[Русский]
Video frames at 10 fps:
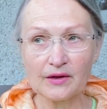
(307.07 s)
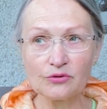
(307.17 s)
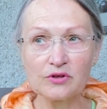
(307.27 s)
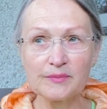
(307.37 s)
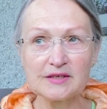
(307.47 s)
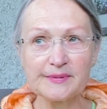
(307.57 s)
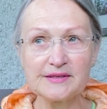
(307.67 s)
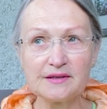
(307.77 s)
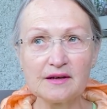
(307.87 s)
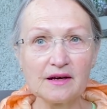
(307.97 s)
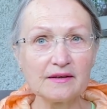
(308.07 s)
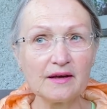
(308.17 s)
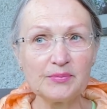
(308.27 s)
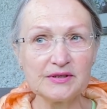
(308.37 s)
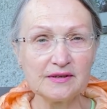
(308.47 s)
кто-то меня спросил, как
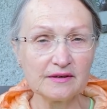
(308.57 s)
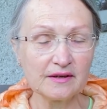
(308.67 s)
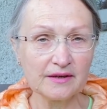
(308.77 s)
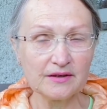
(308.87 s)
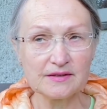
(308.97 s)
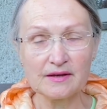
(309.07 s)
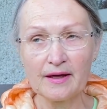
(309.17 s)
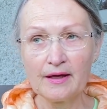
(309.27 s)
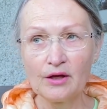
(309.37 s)
это определить границы.